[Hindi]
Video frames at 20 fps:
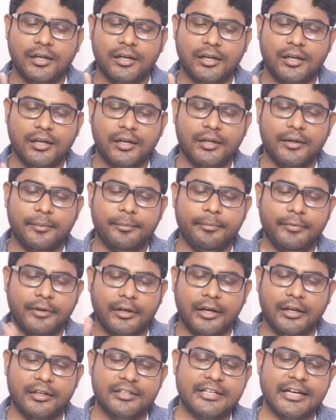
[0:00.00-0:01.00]

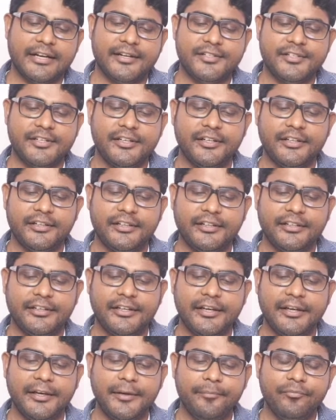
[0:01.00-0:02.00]
आ, इसका रीजनिंग
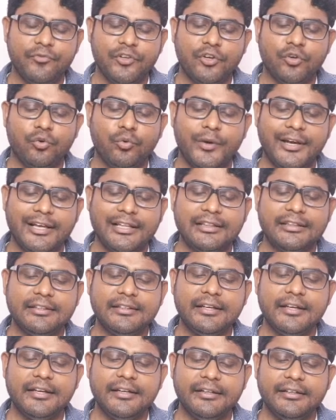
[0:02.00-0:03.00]
देखिए
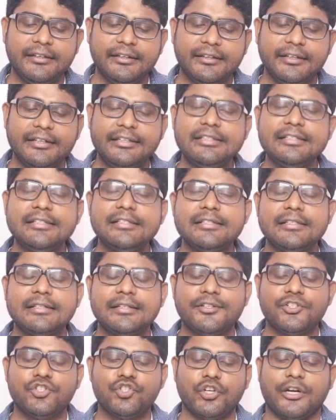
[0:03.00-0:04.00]
वेल्थ कैन इंक्रीज
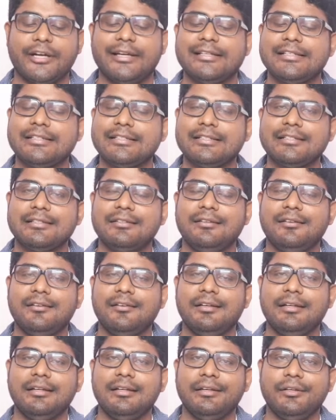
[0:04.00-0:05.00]
चॉइस
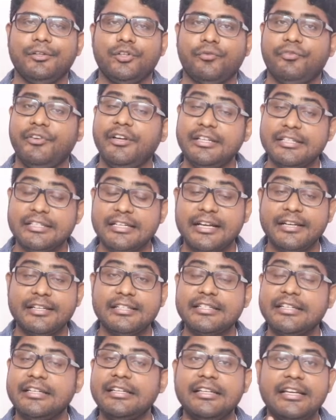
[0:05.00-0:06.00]
तो फिर इसका
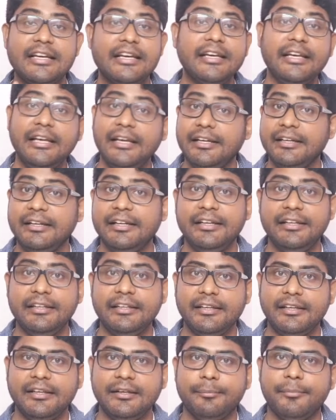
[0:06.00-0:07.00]
रीजनिंग ये नहीं
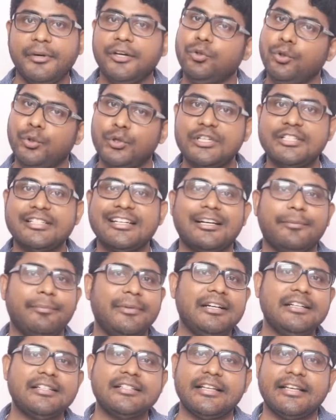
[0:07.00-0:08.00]
है बट दोनों
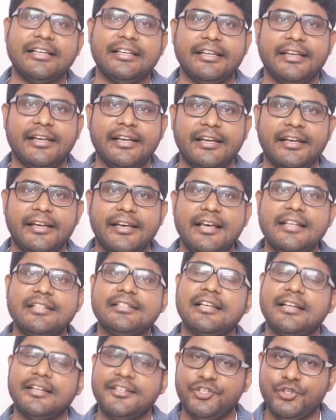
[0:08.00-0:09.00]
स्टेटमेंट सही है
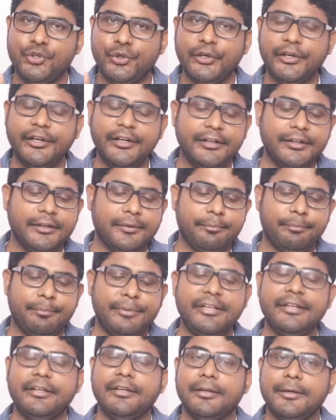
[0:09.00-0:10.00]
आंसर इज योर
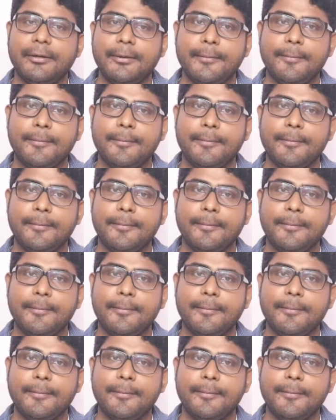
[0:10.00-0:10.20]
बी